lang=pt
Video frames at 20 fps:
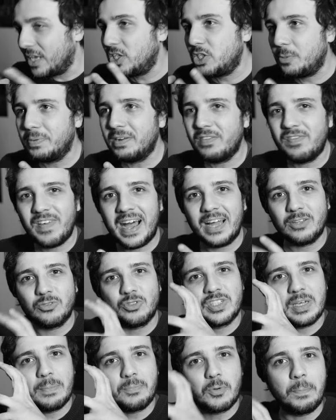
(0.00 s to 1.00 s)
ente privado
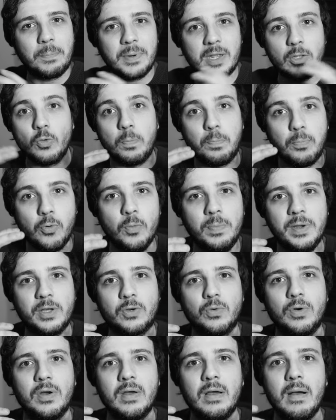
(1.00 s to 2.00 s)
se apropria do
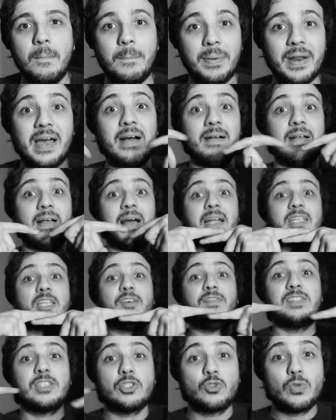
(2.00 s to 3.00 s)
público para
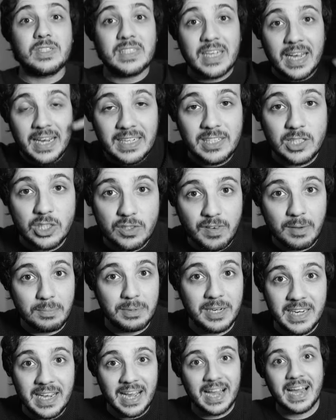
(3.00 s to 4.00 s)
através das suas raízes
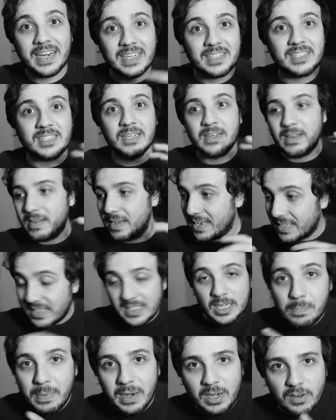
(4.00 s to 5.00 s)
familiares
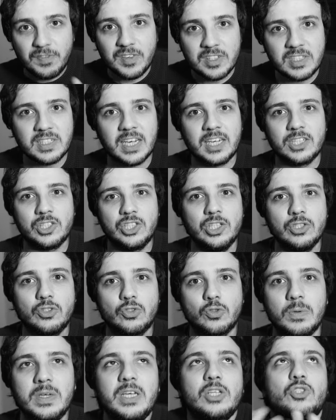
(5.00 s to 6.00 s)
se beneficiar
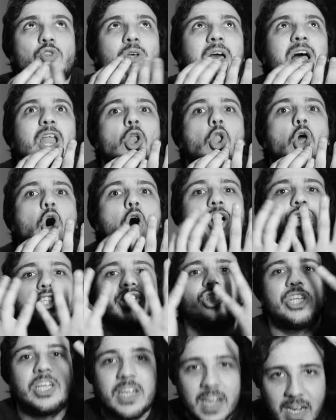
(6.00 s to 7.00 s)
disso, isso é a
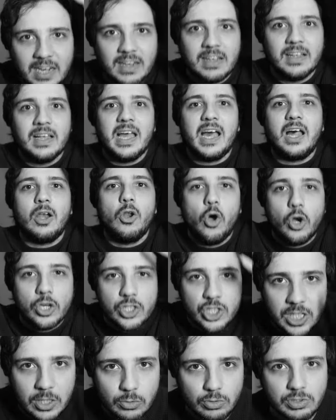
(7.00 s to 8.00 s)
lógica, é a
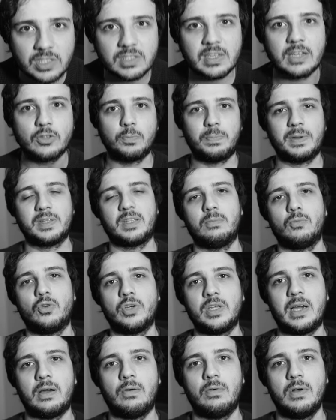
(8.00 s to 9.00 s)
lógica do Estado
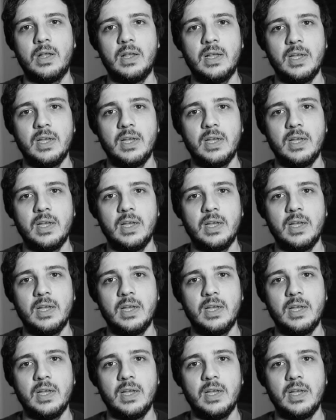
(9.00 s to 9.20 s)
patrimonial.